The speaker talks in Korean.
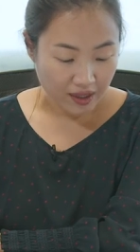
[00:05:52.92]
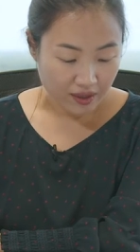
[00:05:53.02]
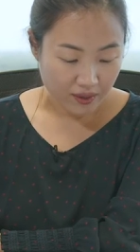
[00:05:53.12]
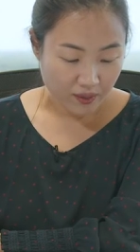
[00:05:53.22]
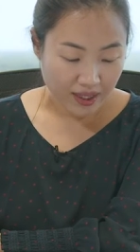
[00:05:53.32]

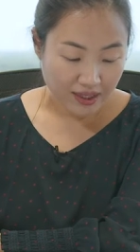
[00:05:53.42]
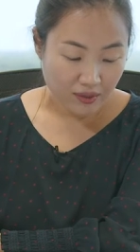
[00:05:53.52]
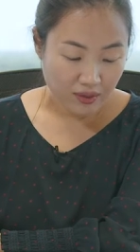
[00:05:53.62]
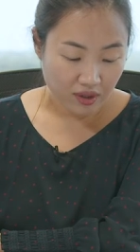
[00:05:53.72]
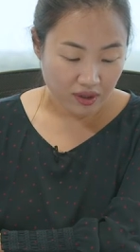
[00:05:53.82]
그리고 회사
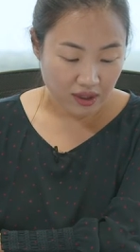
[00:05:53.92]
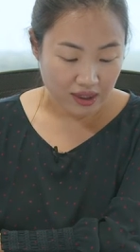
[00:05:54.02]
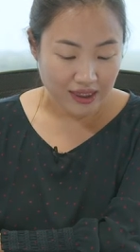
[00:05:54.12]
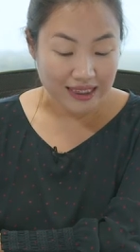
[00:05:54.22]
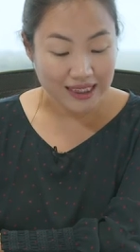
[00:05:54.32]

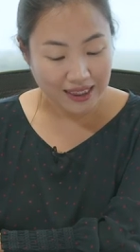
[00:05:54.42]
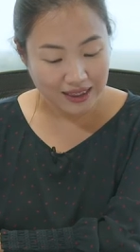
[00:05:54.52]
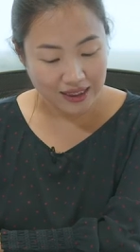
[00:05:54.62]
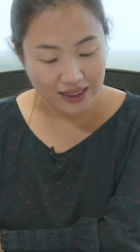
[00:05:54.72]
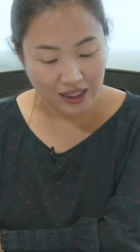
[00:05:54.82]
운영진은
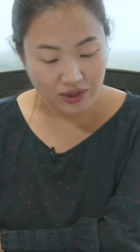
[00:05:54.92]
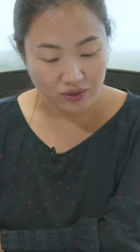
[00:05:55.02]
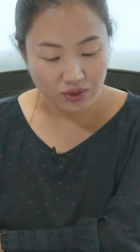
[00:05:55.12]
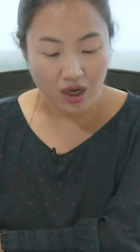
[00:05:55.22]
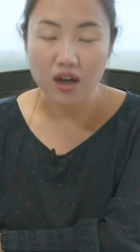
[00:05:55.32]
이사진이
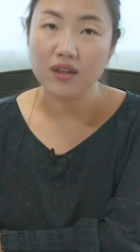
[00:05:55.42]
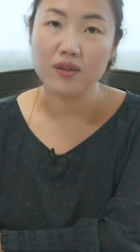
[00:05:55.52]
되시고요.